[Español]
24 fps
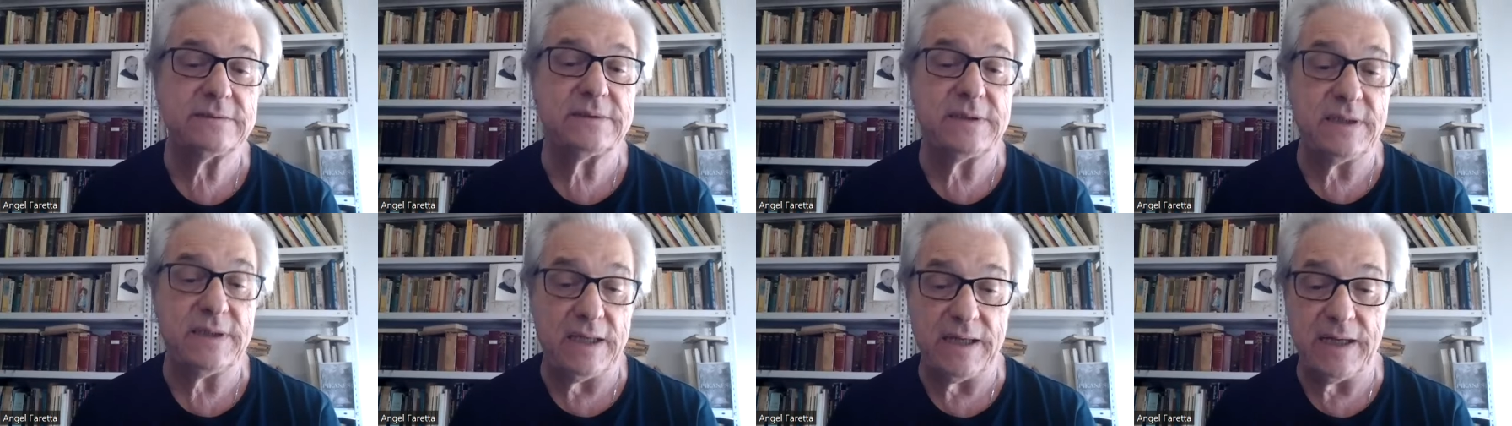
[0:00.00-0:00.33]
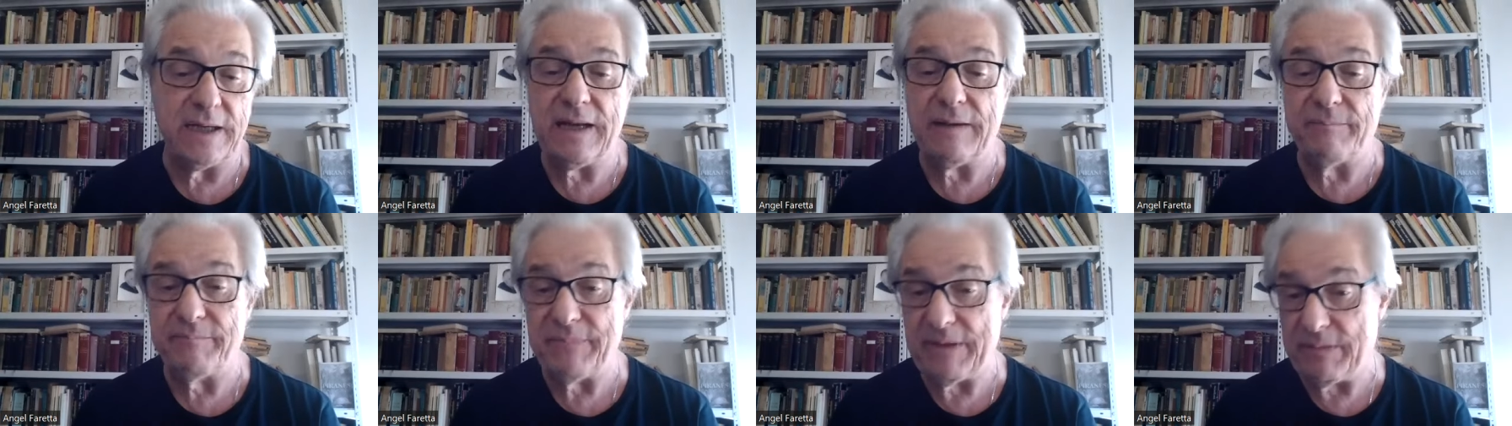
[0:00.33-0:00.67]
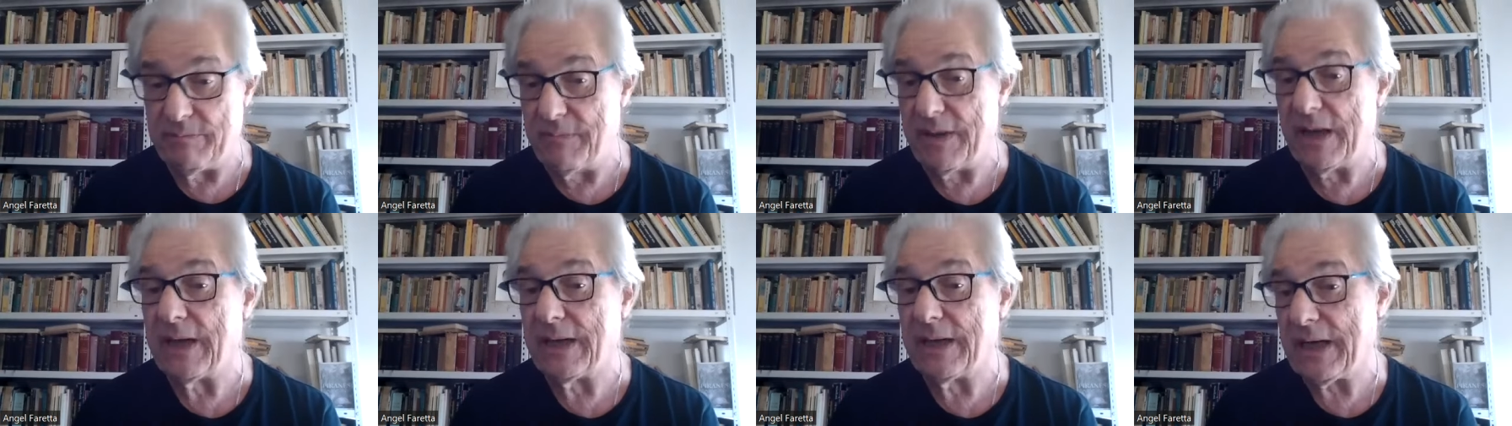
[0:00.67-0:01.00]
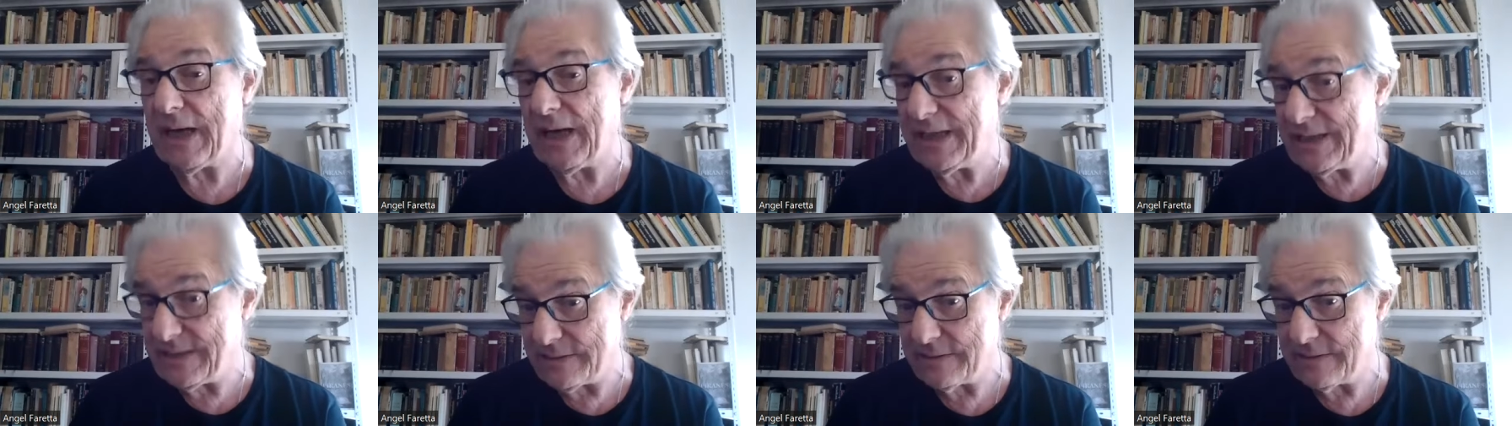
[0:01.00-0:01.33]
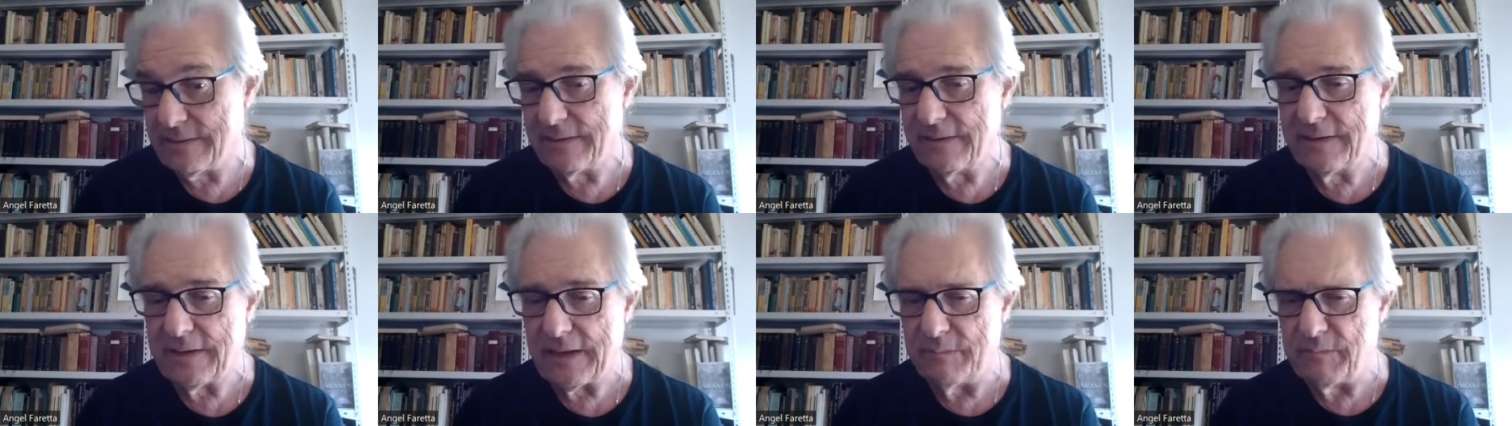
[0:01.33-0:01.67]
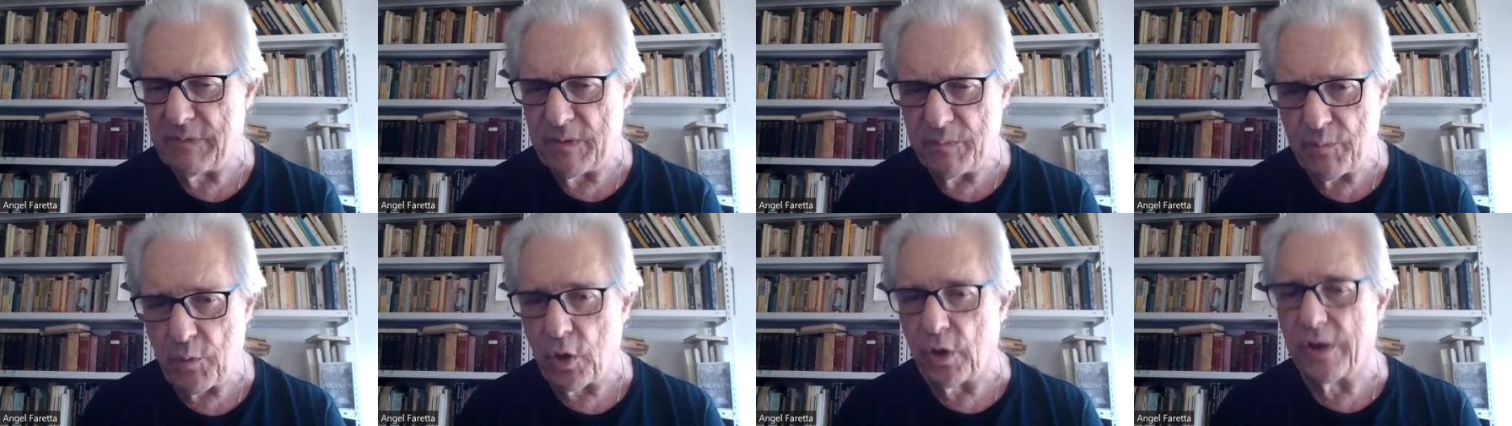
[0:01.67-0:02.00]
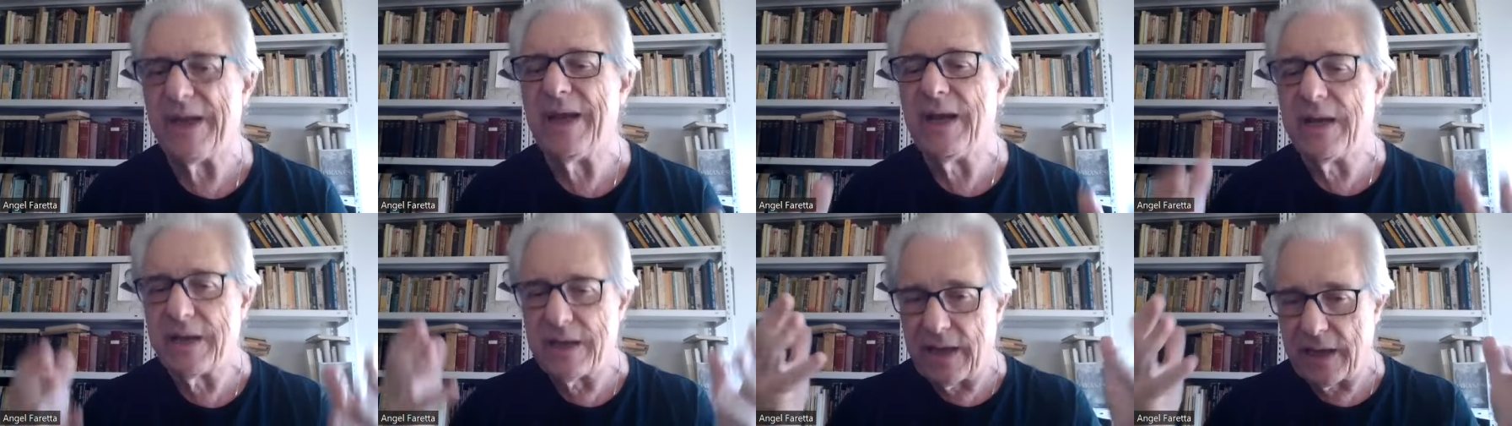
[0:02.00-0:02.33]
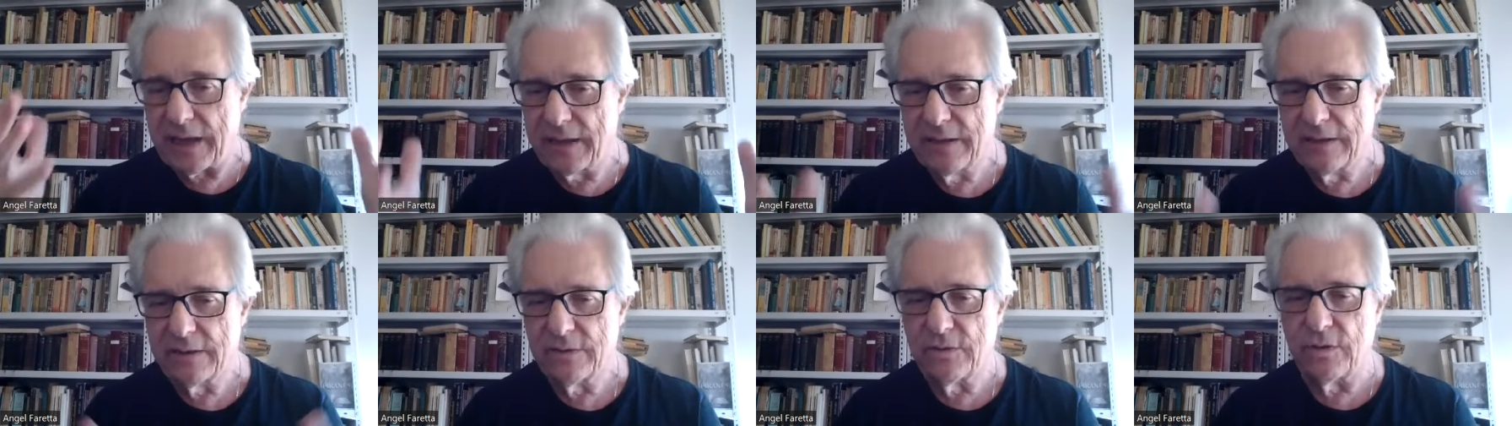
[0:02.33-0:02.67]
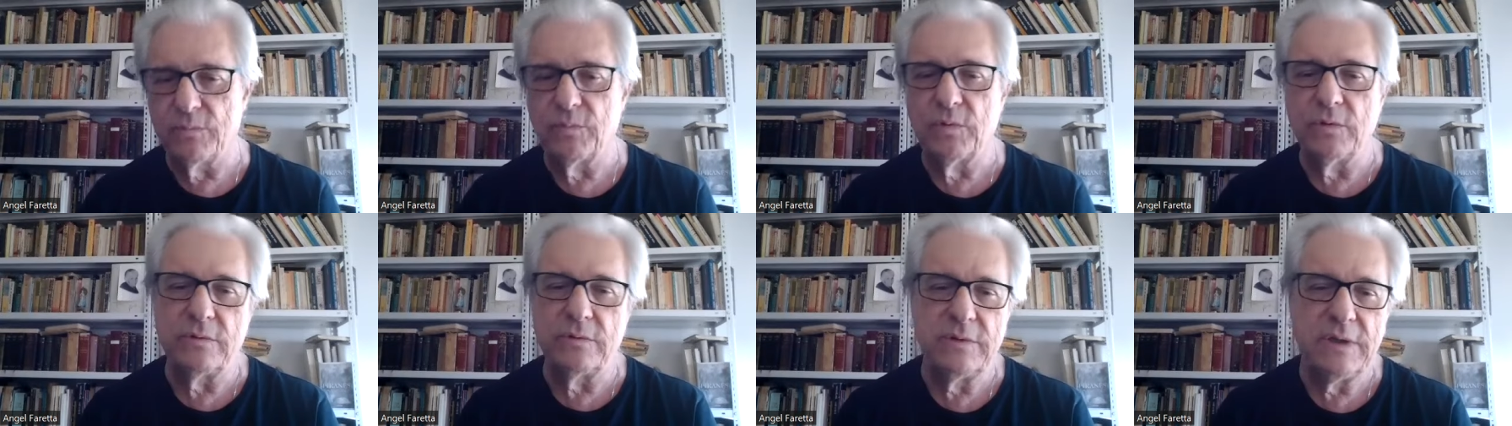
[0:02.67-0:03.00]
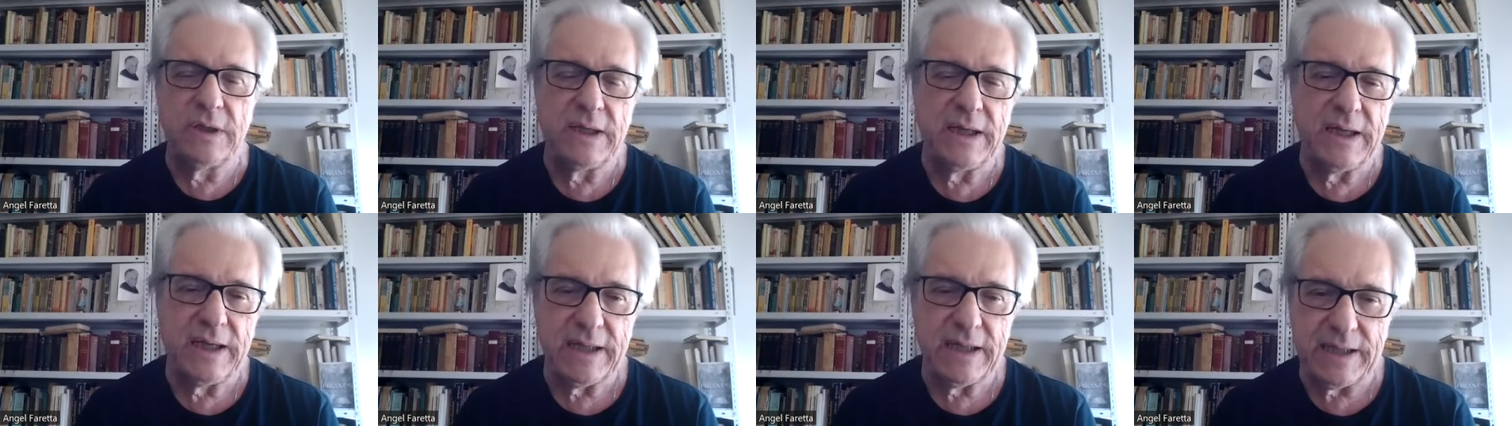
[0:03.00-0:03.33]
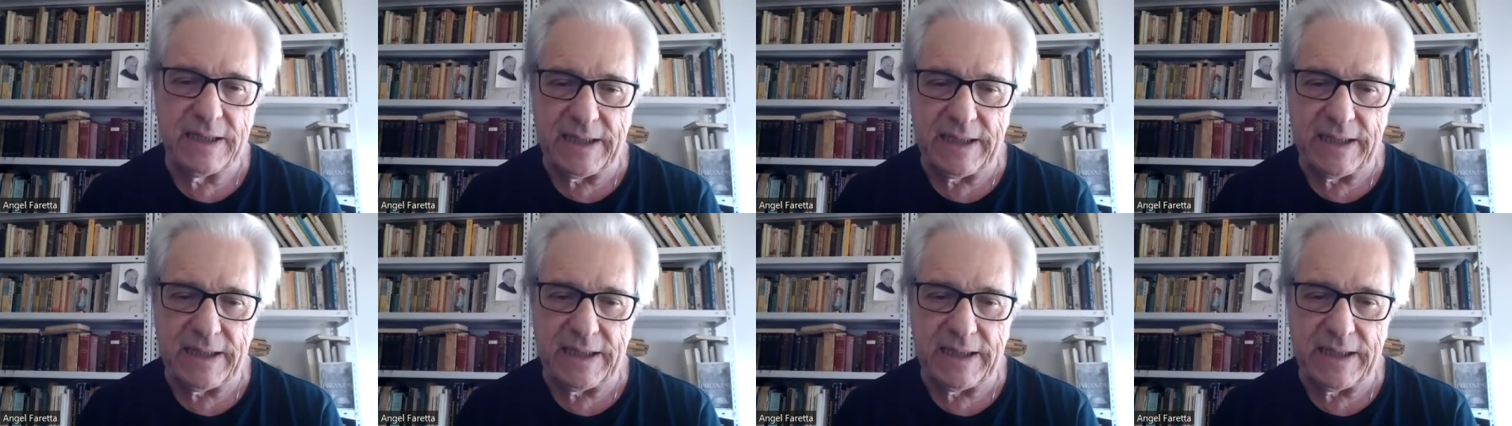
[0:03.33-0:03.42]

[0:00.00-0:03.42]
tienen la misma raíz, el mismo origen común